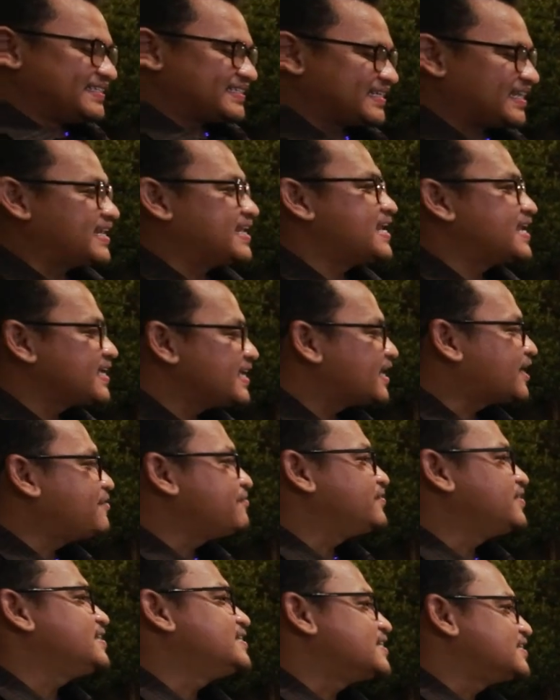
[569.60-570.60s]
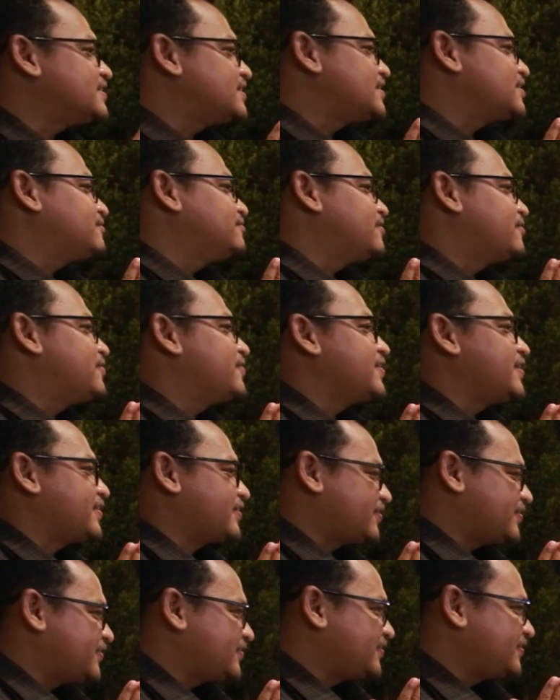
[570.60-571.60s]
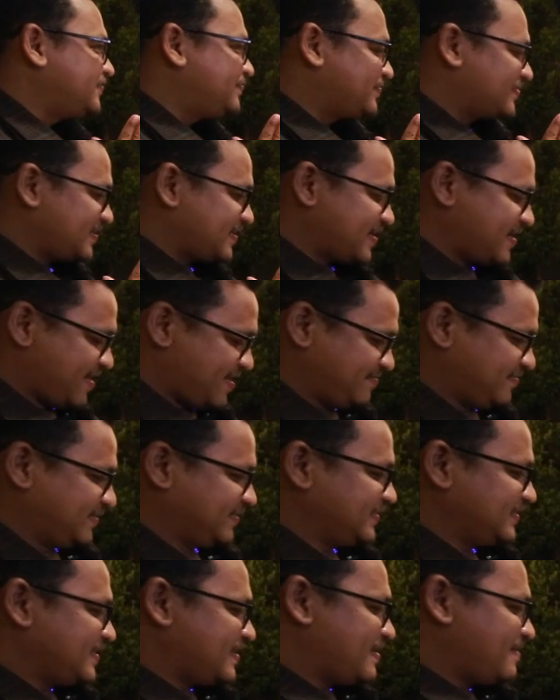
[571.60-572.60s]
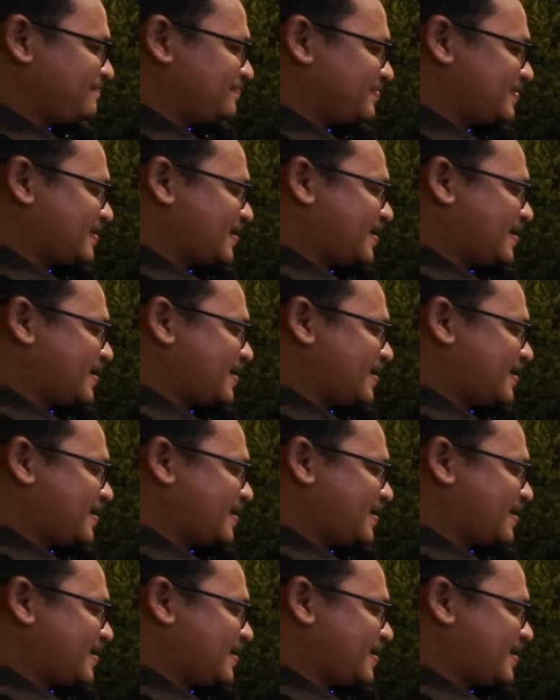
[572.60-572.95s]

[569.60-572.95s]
Sekali lagi akan alhamdulillah aku mau Amin. Sama-sama.